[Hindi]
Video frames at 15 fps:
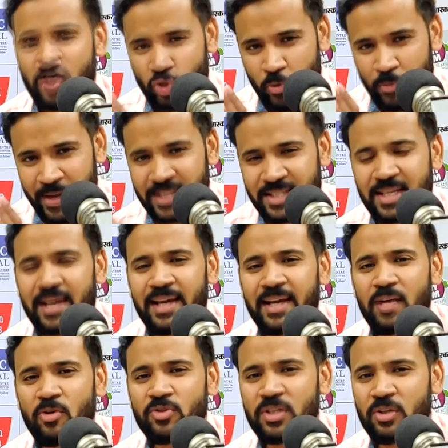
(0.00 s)
जो पैसा
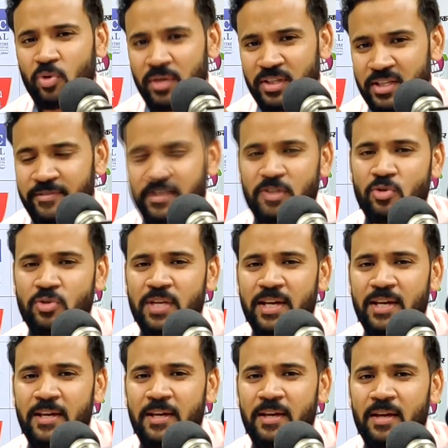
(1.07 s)
आएगा उससे थोड़ी सेविंग्स हो
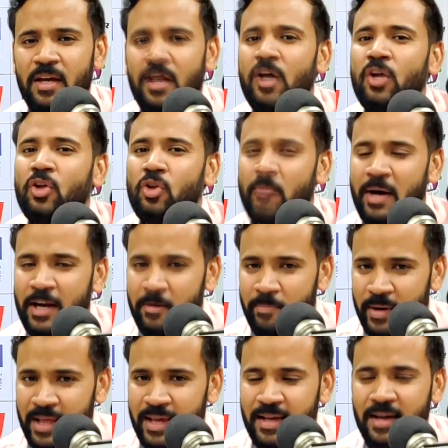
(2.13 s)
जाएगी तुम्हारी
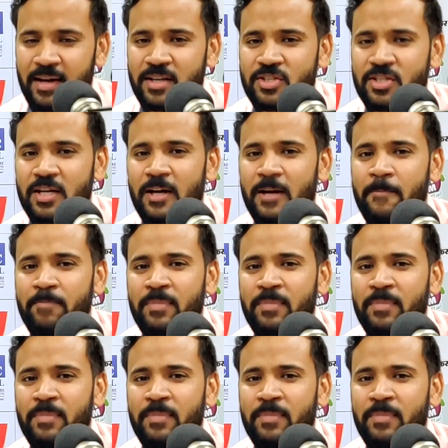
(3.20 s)
पढ़ाई का खर्चा